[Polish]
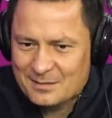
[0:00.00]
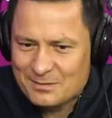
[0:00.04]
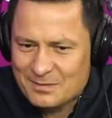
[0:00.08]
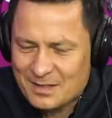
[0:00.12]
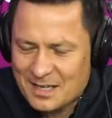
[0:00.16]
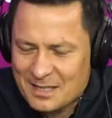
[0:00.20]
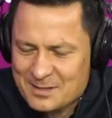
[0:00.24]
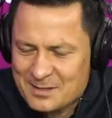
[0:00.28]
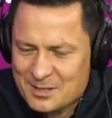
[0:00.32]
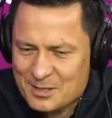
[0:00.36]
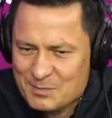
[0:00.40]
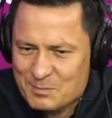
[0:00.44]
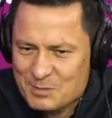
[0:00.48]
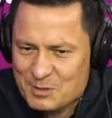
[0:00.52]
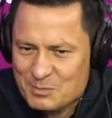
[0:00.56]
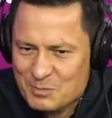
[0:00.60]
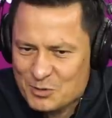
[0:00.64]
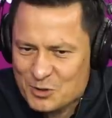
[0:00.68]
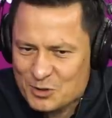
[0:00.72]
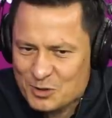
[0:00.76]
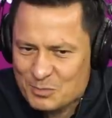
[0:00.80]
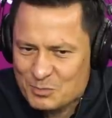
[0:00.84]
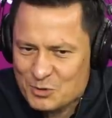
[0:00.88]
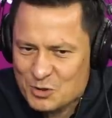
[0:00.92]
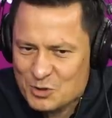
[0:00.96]
wracać być
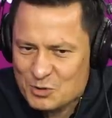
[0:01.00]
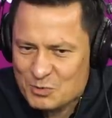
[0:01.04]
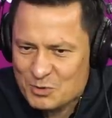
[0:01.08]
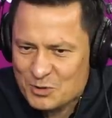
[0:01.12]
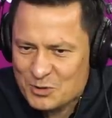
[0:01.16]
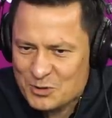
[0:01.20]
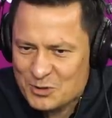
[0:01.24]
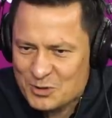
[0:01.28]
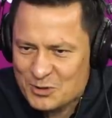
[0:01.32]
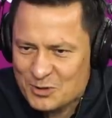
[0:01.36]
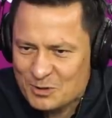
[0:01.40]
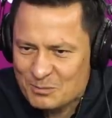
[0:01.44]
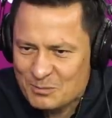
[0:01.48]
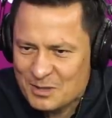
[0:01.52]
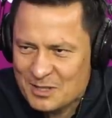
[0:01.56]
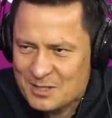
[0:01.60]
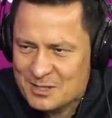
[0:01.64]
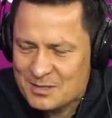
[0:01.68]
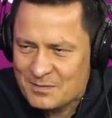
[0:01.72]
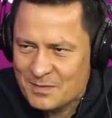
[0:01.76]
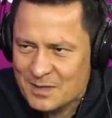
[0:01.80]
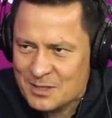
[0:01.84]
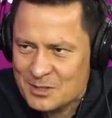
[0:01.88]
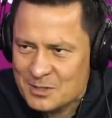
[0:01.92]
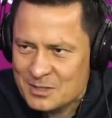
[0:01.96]
może do przeszłości, do
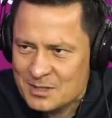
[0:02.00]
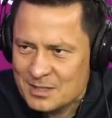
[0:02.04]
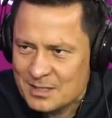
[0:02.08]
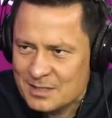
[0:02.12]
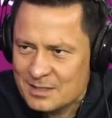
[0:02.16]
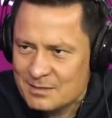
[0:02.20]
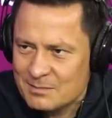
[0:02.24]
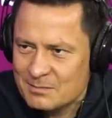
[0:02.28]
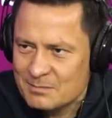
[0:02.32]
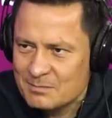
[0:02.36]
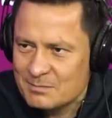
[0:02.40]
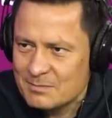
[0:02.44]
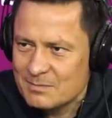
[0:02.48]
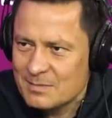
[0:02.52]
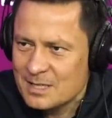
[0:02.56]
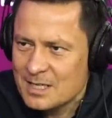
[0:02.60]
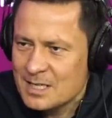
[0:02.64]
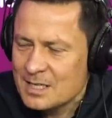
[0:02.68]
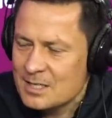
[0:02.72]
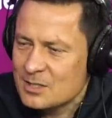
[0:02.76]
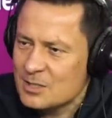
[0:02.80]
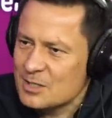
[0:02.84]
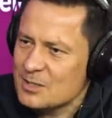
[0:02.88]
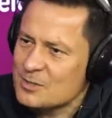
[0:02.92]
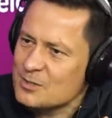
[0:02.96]
miejsc ważnych.
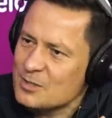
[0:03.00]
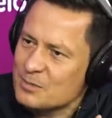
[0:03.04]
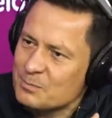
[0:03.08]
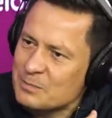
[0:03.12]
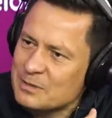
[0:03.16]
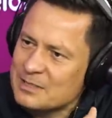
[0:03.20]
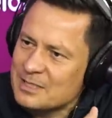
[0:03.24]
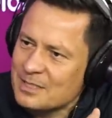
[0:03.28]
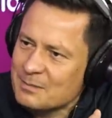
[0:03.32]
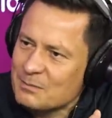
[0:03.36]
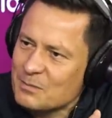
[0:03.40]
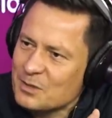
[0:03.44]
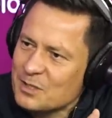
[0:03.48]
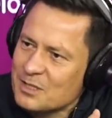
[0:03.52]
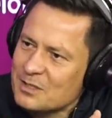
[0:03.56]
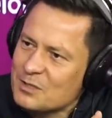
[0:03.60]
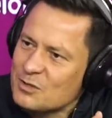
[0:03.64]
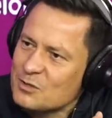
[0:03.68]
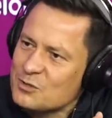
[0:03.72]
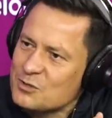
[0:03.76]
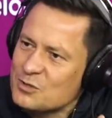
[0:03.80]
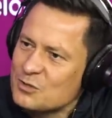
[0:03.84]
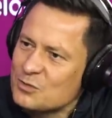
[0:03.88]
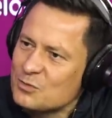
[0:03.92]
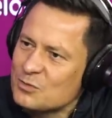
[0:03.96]
Często pytam moich
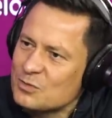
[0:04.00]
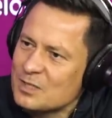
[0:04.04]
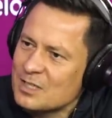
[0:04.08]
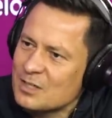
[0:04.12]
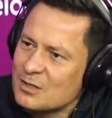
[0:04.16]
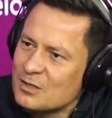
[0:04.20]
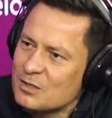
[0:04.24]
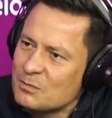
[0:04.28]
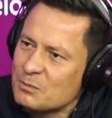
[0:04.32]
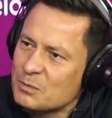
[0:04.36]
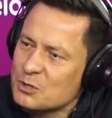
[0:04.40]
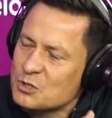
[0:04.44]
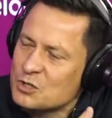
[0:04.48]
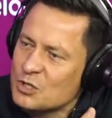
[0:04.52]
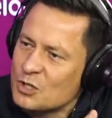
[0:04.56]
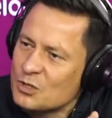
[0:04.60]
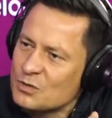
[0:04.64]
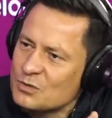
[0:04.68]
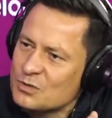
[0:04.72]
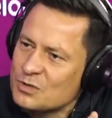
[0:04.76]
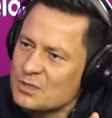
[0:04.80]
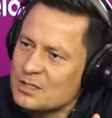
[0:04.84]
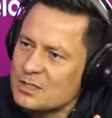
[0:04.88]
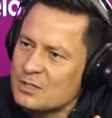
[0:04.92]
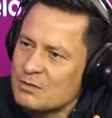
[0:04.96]
gości tutaj o
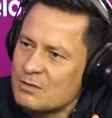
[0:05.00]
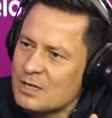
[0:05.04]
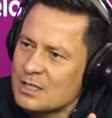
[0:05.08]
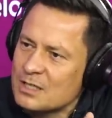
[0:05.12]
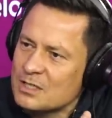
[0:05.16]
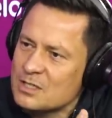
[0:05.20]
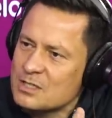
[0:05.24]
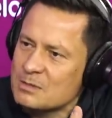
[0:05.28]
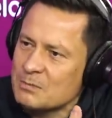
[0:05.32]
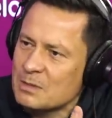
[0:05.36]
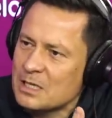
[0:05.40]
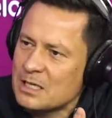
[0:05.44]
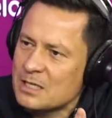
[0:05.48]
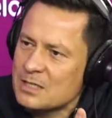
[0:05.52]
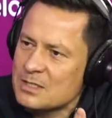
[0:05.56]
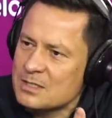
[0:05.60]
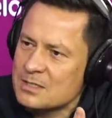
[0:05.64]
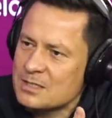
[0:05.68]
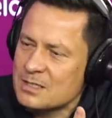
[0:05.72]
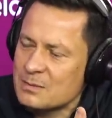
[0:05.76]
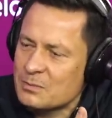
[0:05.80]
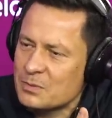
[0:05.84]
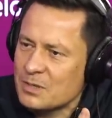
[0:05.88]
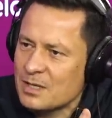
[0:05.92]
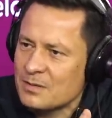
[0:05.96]
początki, o jakieś
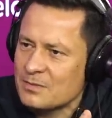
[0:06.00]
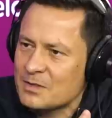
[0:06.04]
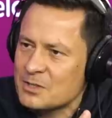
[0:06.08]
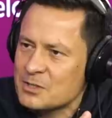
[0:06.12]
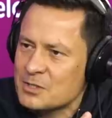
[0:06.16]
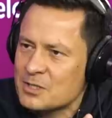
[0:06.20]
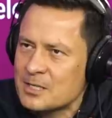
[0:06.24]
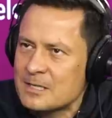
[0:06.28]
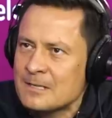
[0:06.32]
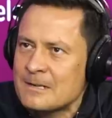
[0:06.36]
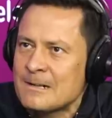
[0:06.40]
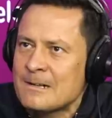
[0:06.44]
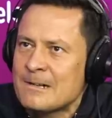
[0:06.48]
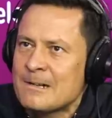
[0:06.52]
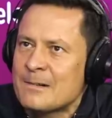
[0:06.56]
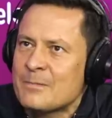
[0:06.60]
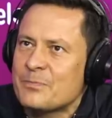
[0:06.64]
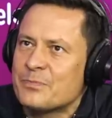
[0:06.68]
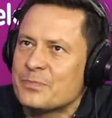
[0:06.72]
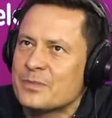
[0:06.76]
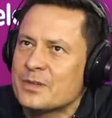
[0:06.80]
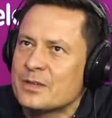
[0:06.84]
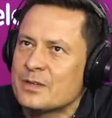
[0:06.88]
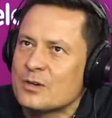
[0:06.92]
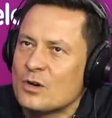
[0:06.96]
miejsce. Pojawia się
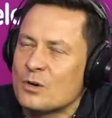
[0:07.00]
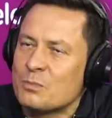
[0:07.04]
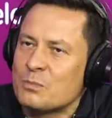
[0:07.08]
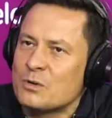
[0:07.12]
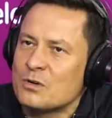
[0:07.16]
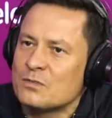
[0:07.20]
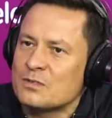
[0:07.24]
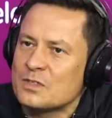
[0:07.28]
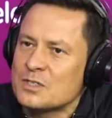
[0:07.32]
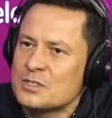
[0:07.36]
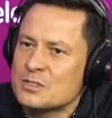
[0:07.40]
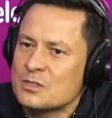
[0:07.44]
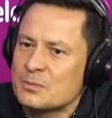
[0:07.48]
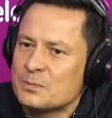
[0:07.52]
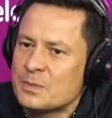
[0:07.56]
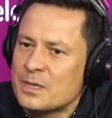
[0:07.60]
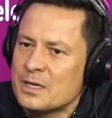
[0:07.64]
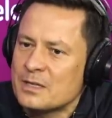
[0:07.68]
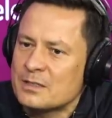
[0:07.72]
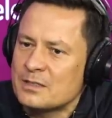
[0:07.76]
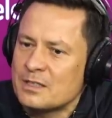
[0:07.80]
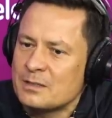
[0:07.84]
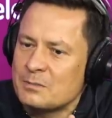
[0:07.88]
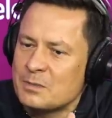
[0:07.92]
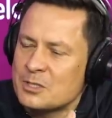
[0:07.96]
opowieść o
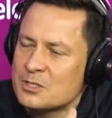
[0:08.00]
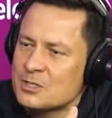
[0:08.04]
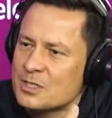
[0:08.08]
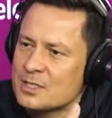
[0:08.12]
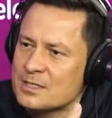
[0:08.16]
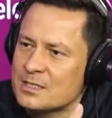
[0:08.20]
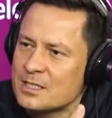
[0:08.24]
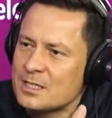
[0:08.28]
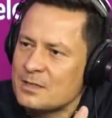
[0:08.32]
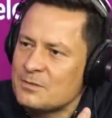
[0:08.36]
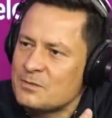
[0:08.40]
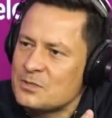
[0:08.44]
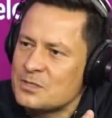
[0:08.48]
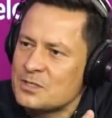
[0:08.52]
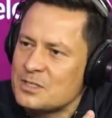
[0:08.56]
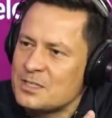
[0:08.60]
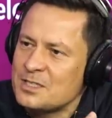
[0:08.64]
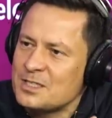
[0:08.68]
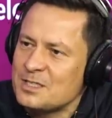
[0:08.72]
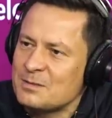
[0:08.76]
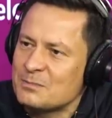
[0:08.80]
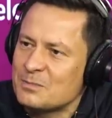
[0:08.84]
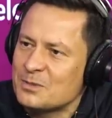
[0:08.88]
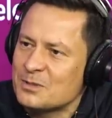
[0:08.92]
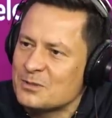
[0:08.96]
pięknej bieszczackiej
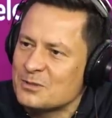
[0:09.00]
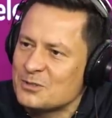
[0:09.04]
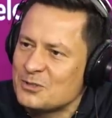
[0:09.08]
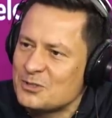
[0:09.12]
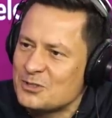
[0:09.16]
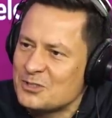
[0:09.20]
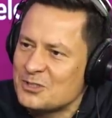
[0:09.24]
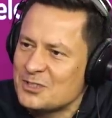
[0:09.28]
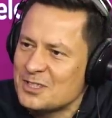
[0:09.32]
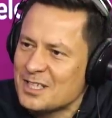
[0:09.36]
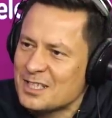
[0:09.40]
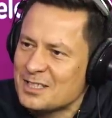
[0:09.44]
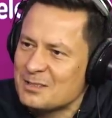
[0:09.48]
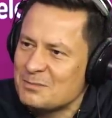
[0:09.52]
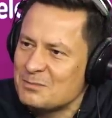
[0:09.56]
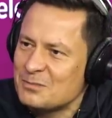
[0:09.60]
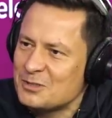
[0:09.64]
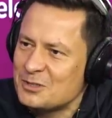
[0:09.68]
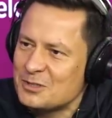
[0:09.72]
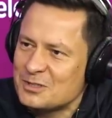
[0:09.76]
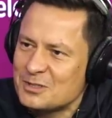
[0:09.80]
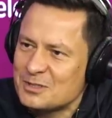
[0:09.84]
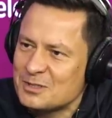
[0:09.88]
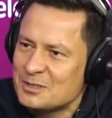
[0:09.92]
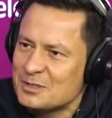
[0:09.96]
wsi bądź
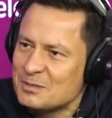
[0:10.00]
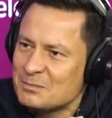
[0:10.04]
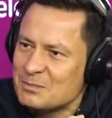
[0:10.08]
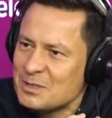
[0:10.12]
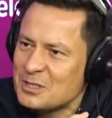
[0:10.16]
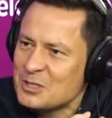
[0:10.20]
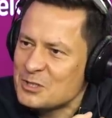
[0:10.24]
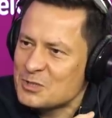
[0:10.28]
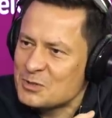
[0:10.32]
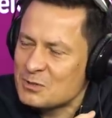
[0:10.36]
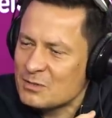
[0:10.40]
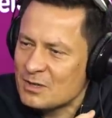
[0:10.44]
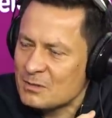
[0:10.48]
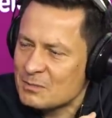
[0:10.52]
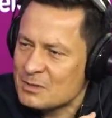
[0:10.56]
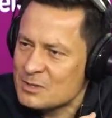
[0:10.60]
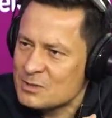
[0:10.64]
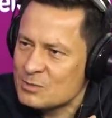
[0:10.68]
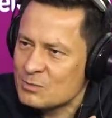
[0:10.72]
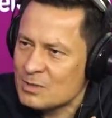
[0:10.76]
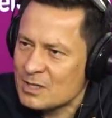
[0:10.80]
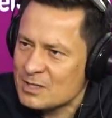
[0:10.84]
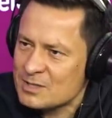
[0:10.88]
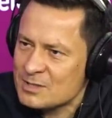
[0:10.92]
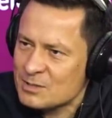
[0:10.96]
jakimś e, miejscu na
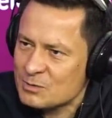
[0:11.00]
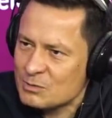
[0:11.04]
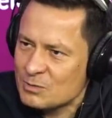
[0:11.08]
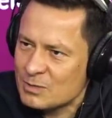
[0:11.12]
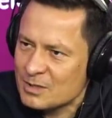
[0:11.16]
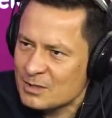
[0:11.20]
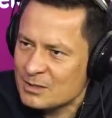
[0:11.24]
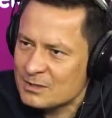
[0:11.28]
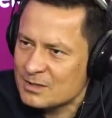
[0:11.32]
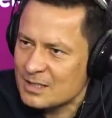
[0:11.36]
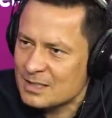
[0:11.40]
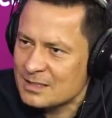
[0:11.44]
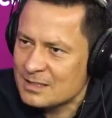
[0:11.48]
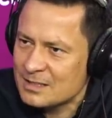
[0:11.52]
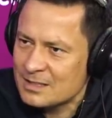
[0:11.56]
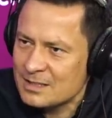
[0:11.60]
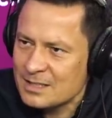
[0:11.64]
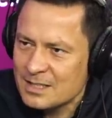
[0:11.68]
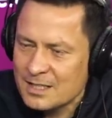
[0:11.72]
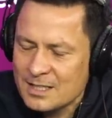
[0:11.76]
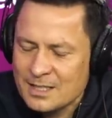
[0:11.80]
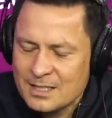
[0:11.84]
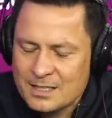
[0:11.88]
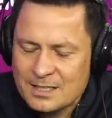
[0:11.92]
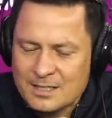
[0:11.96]
Mazurach, z którego
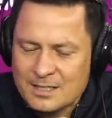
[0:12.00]
dany,